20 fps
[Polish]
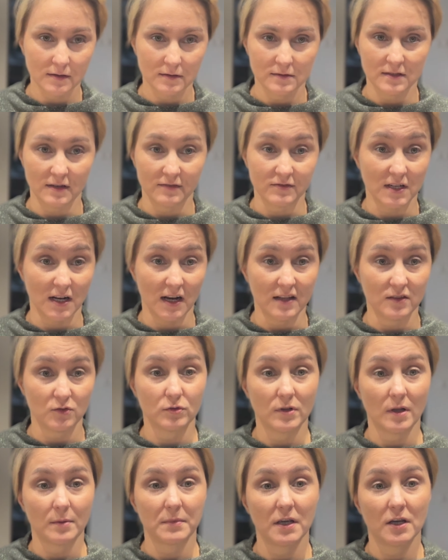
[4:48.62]
ze względu
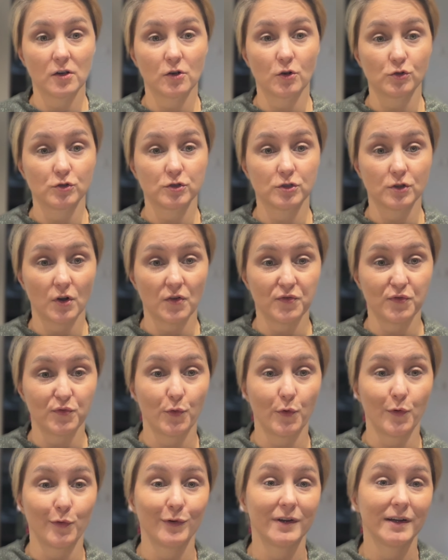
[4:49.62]
na miękkość
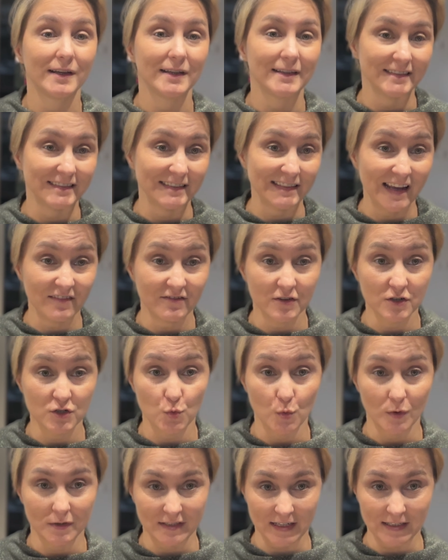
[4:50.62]
tofu nie
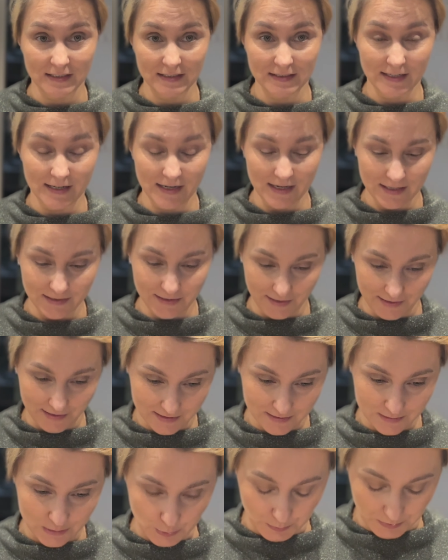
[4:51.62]
wyszło tak idealnie,
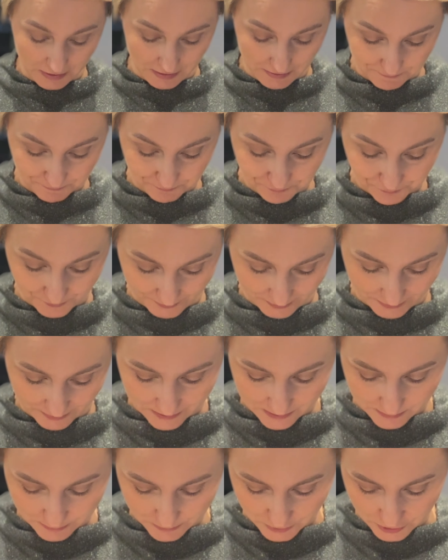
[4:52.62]
jak sobie
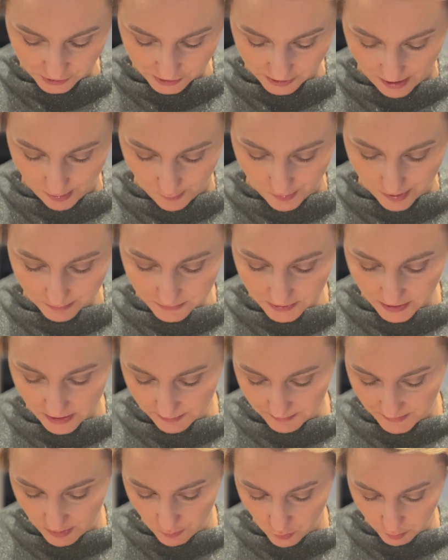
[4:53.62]
myślałam, jak
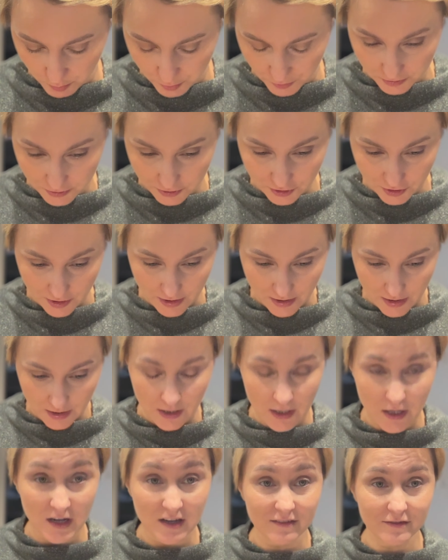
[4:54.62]
miało być.
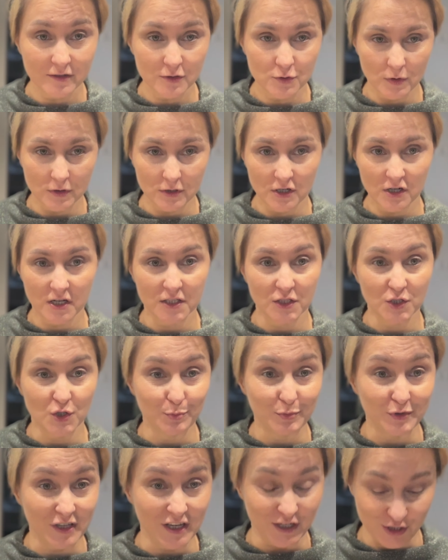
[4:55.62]
Wyszło trochę
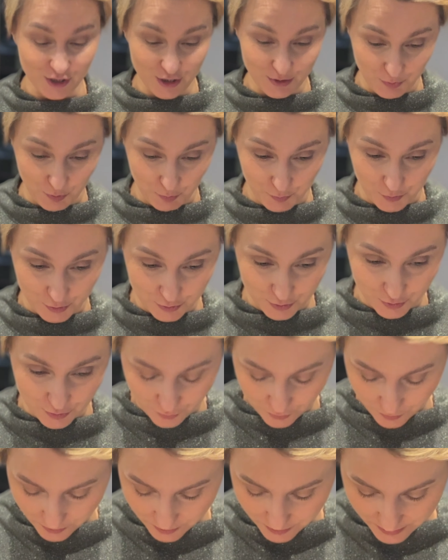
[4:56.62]
drobniejsze po prostu,
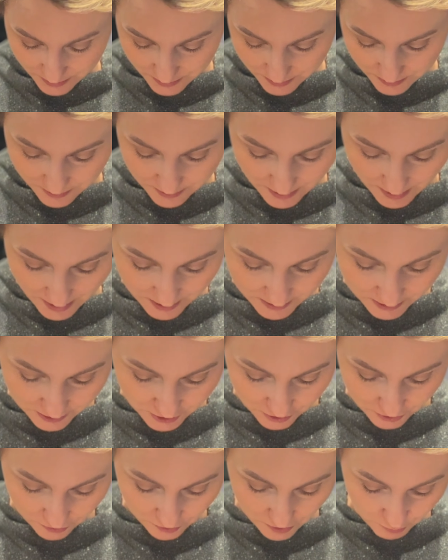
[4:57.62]
ale
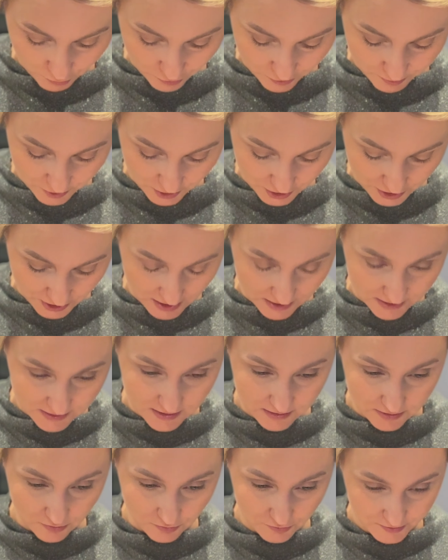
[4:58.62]
czy to komuś przeszkadza,
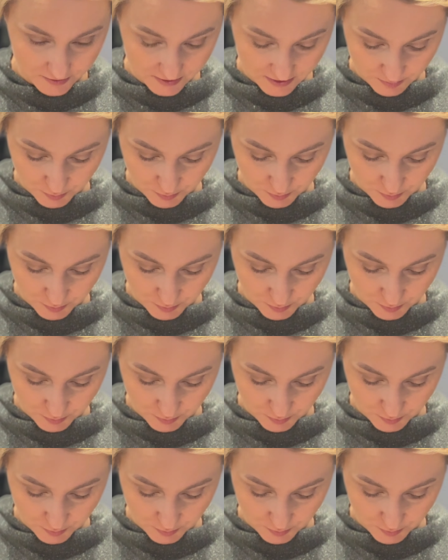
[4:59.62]
skoro jest